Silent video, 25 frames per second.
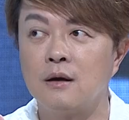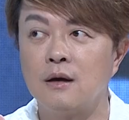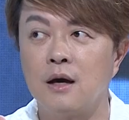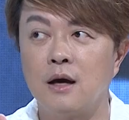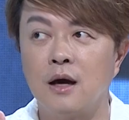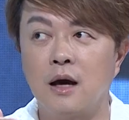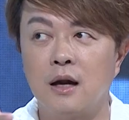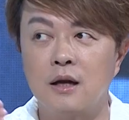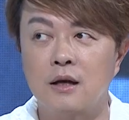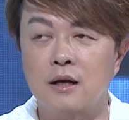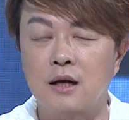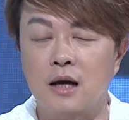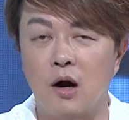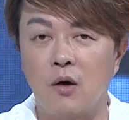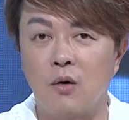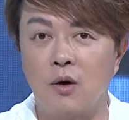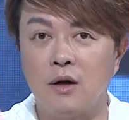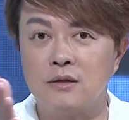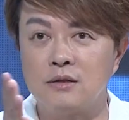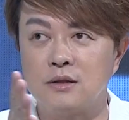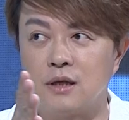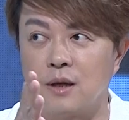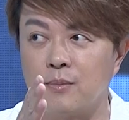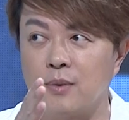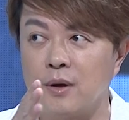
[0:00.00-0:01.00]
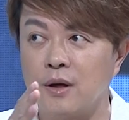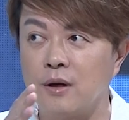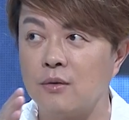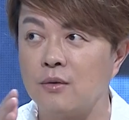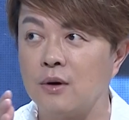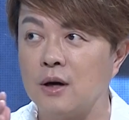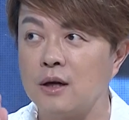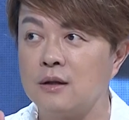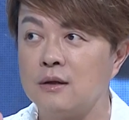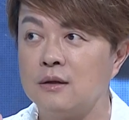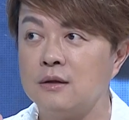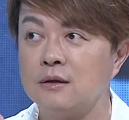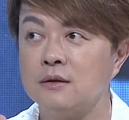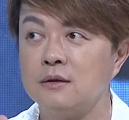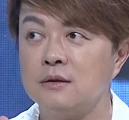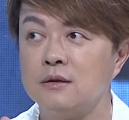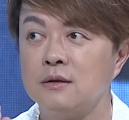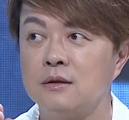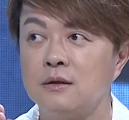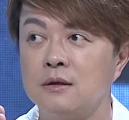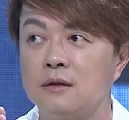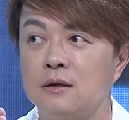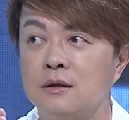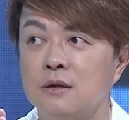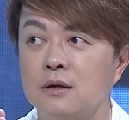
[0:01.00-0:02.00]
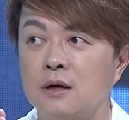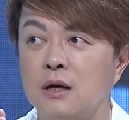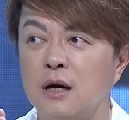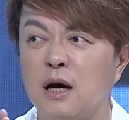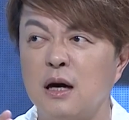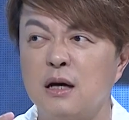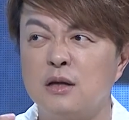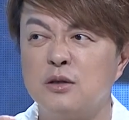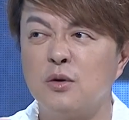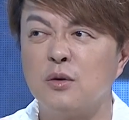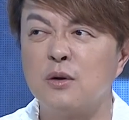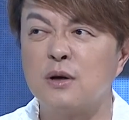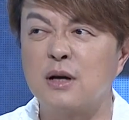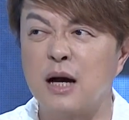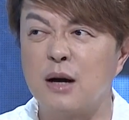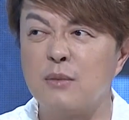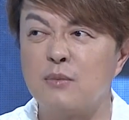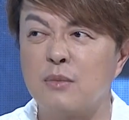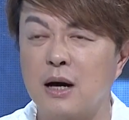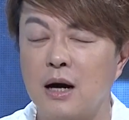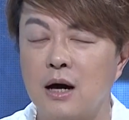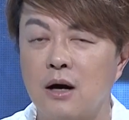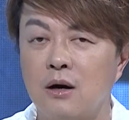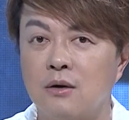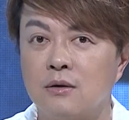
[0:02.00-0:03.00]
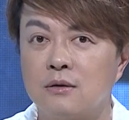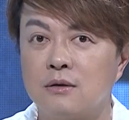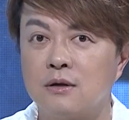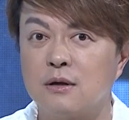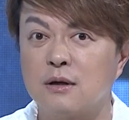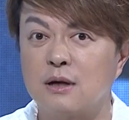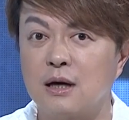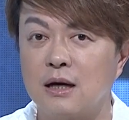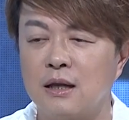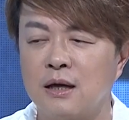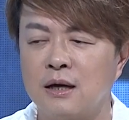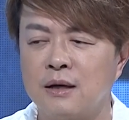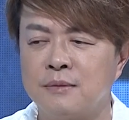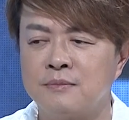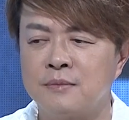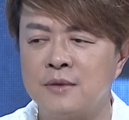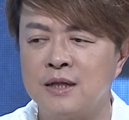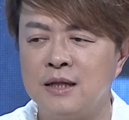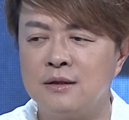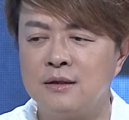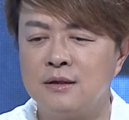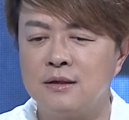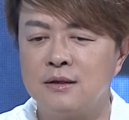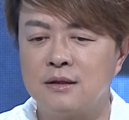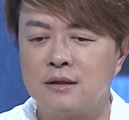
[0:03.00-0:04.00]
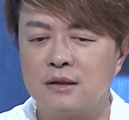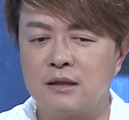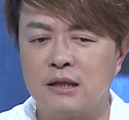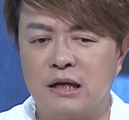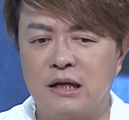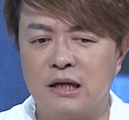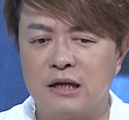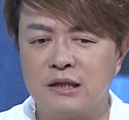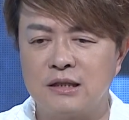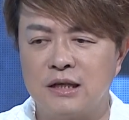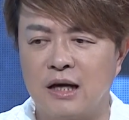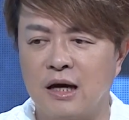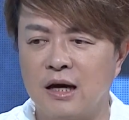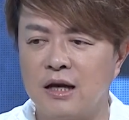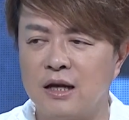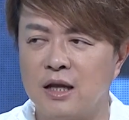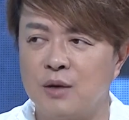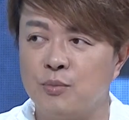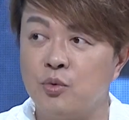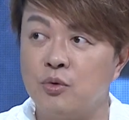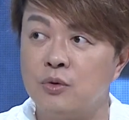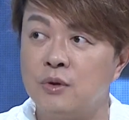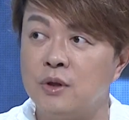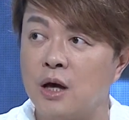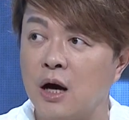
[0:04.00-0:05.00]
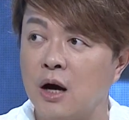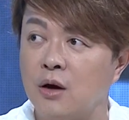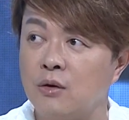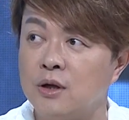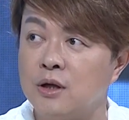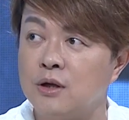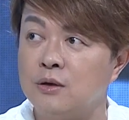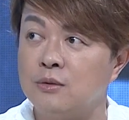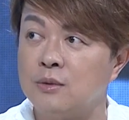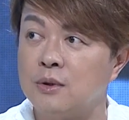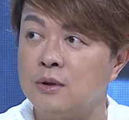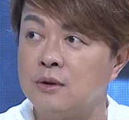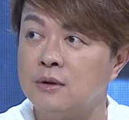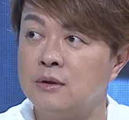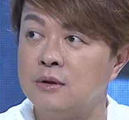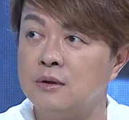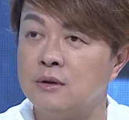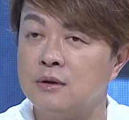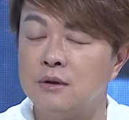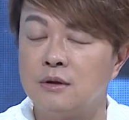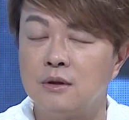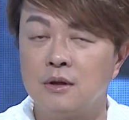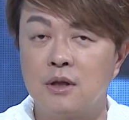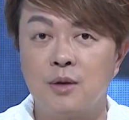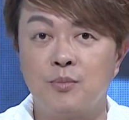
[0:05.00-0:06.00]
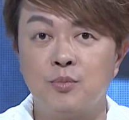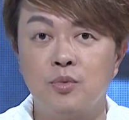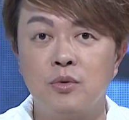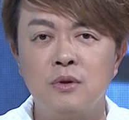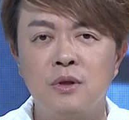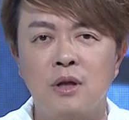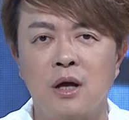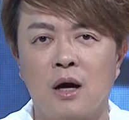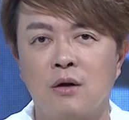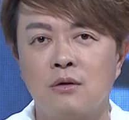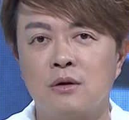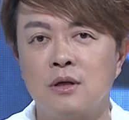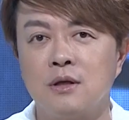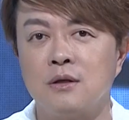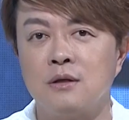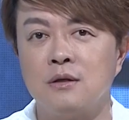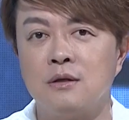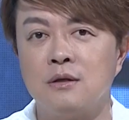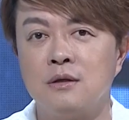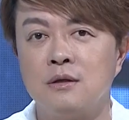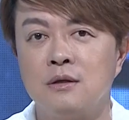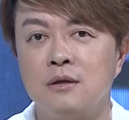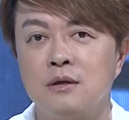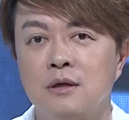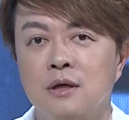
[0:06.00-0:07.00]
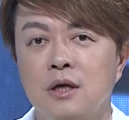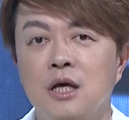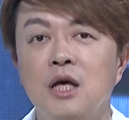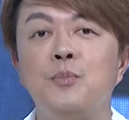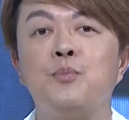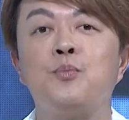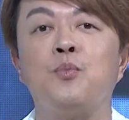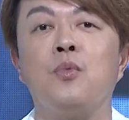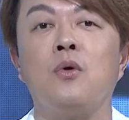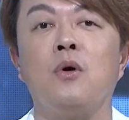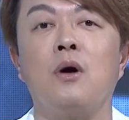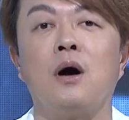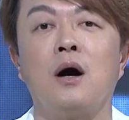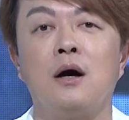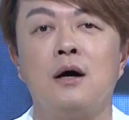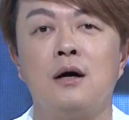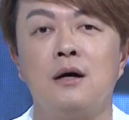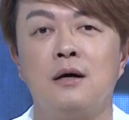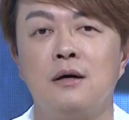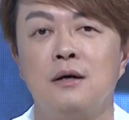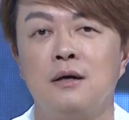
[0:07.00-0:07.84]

现在那高安十八万，嗯嗯嗯，啊，一种感觉吼，就敢那咱来吃日本料理，日本料理一般